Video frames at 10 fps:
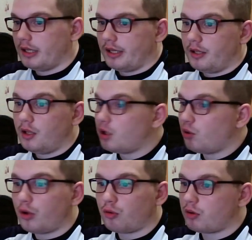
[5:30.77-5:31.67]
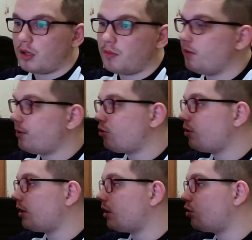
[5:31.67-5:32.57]
Не стоит он
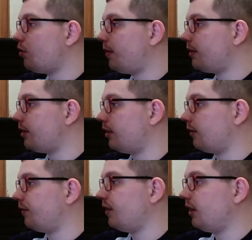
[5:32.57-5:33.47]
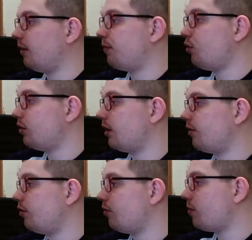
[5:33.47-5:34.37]
7900, это 100%. Это просто, я
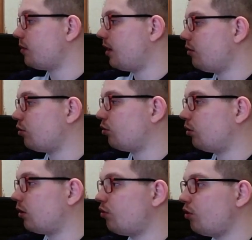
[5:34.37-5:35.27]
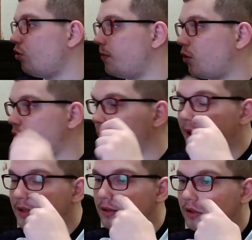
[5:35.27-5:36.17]
говорю вам сразу, что такой руль
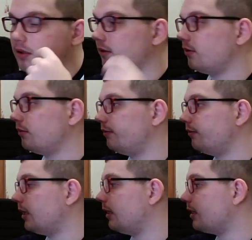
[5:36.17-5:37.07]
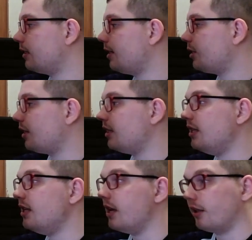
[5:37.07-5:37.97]
покупать однозначно
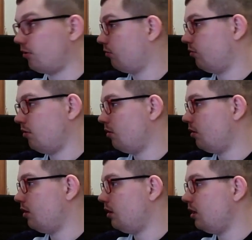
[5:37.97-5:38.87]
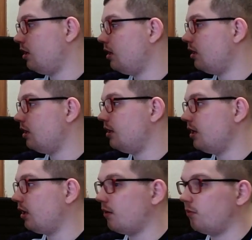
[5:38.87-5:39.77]
нет. И
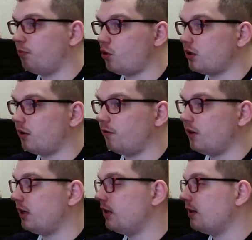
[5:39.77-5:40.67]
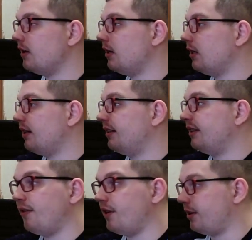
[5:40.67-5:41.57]
деньги он просто выкинет
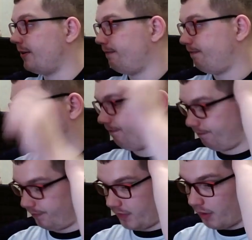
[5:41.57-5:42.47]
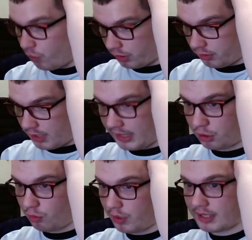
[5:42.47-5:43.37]
на ветер. Вот, это
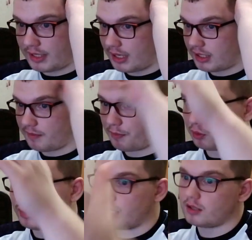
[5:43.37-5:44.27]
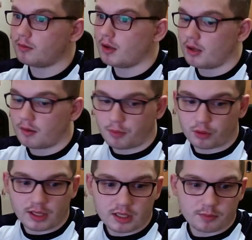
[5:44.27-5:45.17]
что касается Prodex,
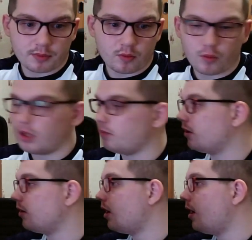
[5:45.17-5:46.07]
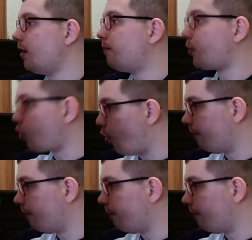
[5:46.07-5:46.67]
Prodex Wellman Pro.